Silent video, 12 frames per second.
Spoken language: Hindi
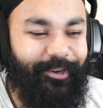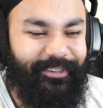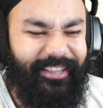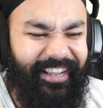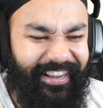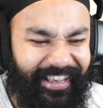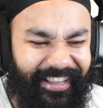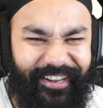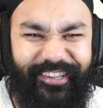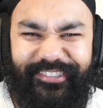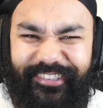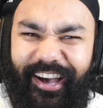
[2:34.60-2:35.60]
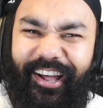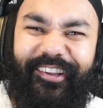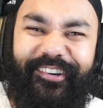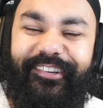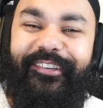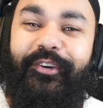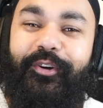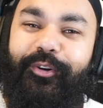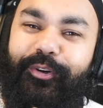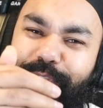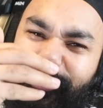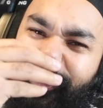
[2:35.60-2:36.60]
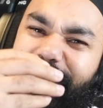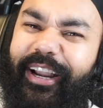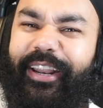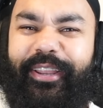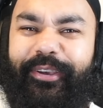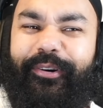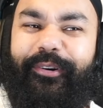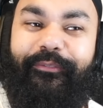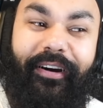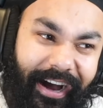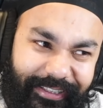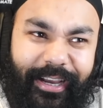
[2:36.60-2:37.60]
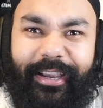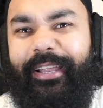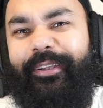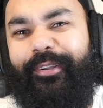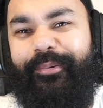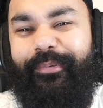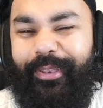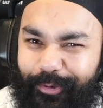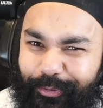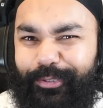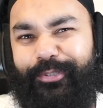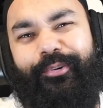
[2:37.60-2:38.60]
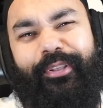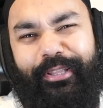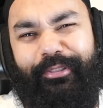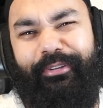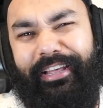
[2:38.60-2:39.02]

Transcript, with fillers: बंदा कह रहा है सालो खुद तो लड़ रहे हो वहां जाके लड़ो मेरे को तो सोने दो ना